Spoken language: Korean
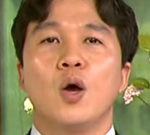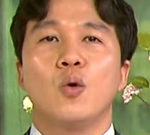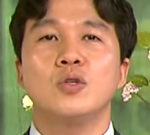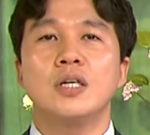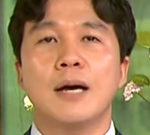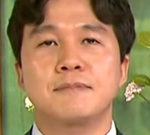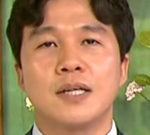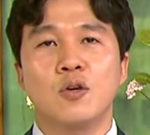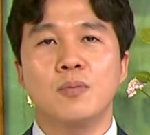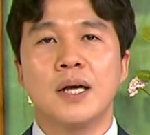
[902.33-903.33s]
오늘
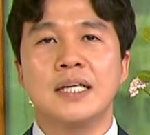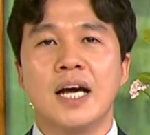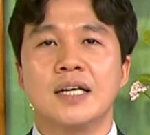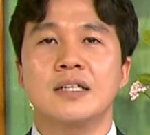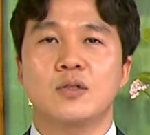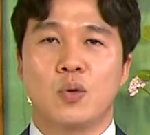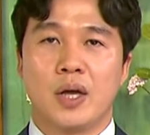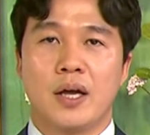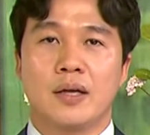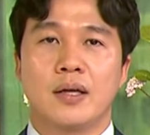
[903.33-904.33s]
압살롬의 이야기를
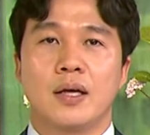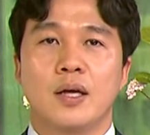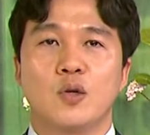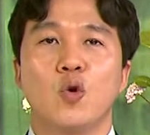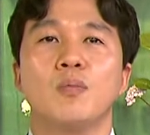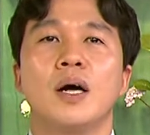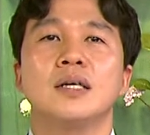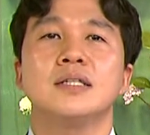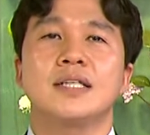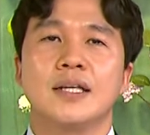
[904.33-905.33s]
통해
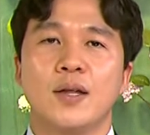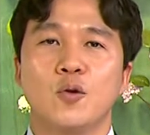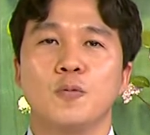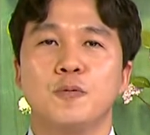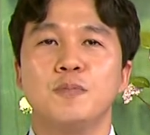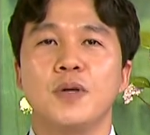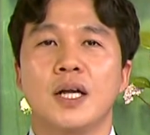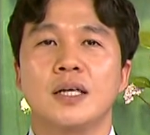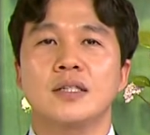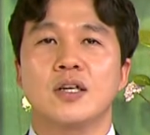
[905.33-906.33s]
욕망을 제대로
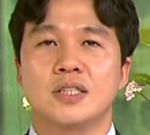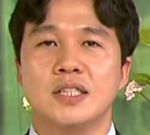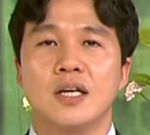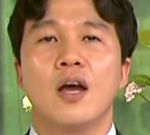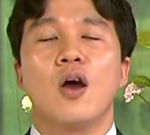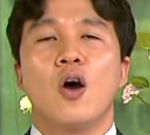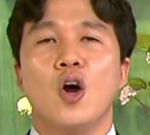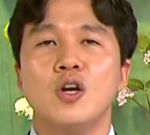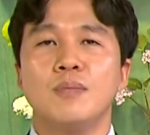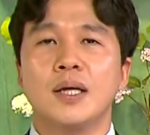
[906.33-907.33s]
분별하는 것이
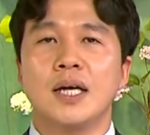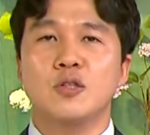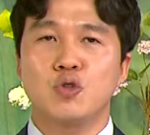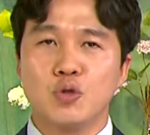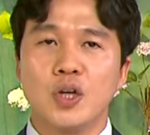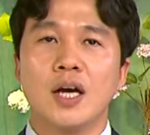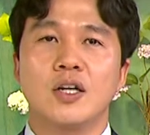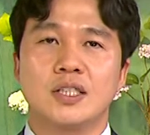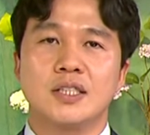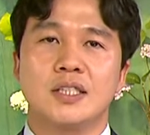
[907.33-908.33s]
얼마나 중요한
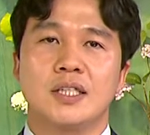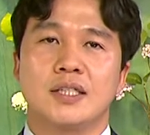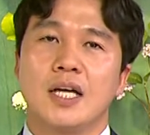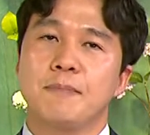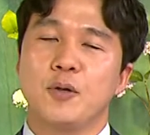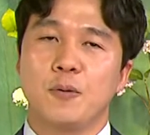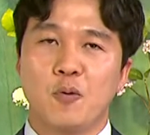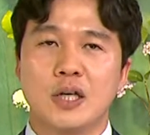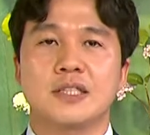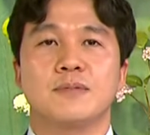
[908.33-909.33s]
것인지
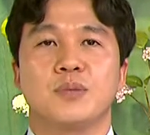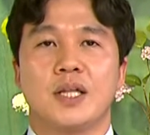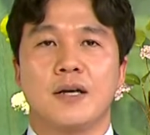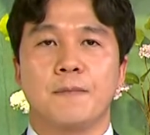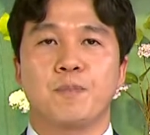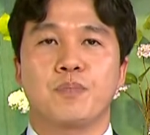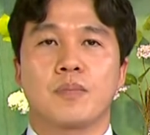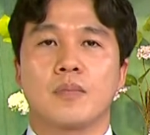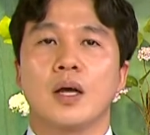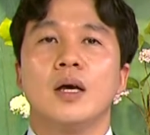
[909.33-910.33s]
살펴보았습니다.
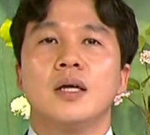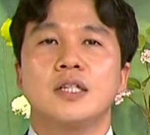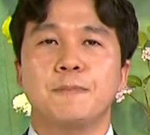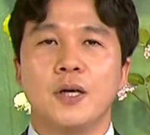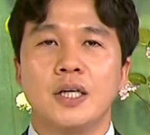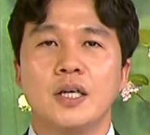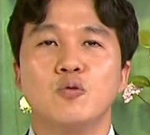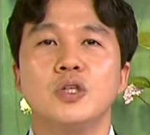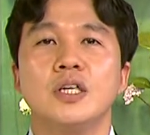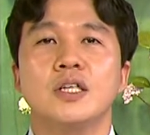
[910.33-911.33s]
특별히
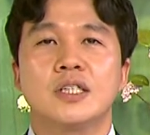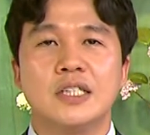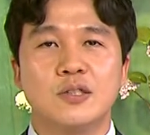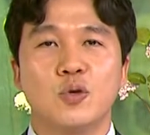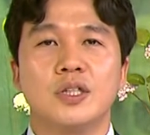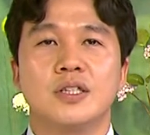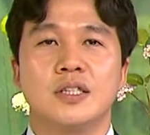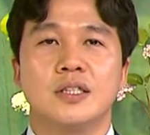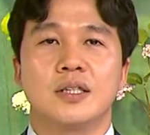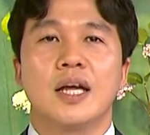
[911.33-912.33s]
우리
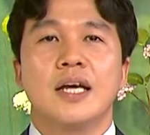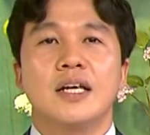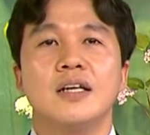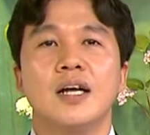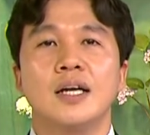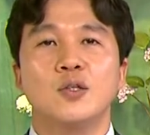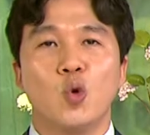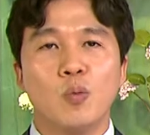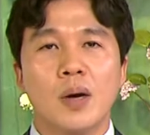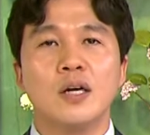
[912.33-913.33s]
그리스도인들은 이러한
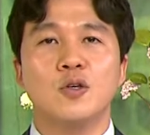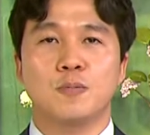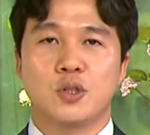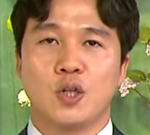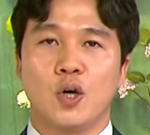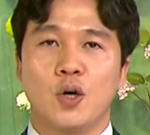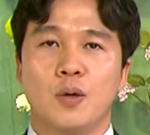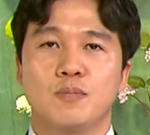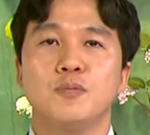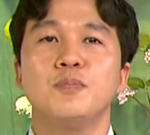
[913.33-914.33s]
욕망으로부터
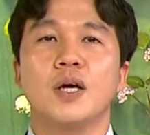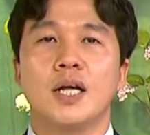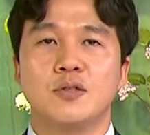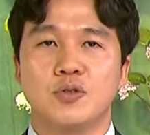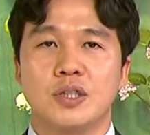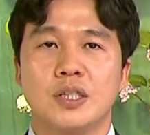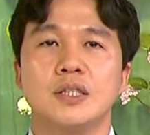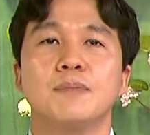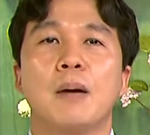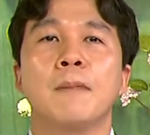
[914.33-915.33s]
분별할 수
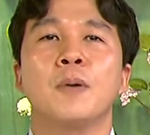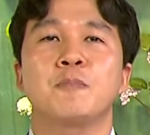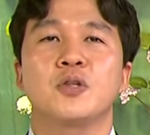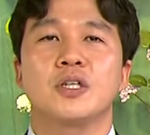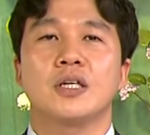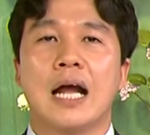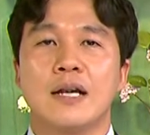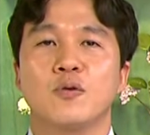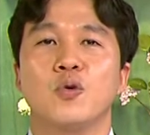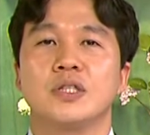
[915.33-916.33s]
있는 방법들을
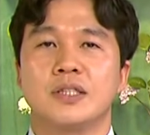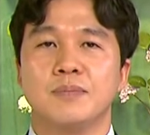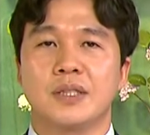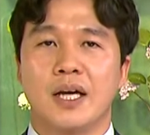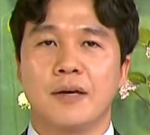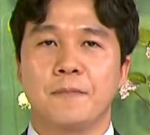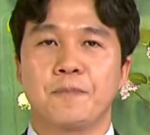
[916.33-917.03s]
알고 있습니다.